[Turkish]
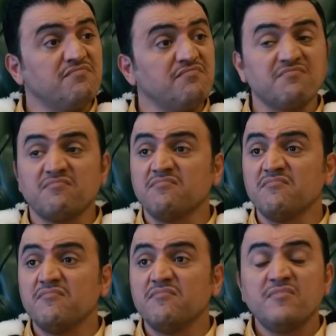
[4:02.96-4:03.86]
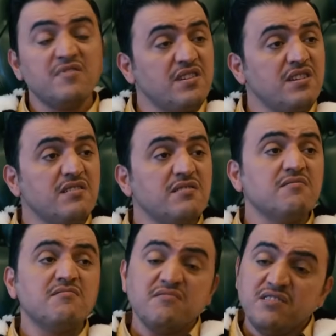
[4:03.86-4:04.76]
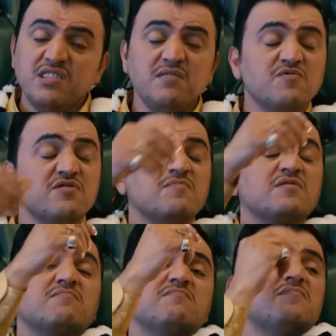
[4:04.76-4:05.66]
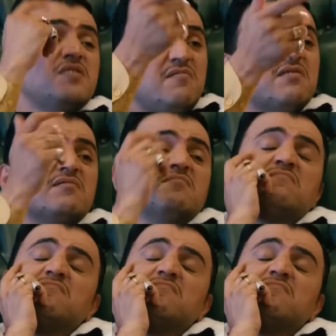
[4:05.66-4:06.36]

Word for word: Hmm. İyi. Dinleyeyim o Evet.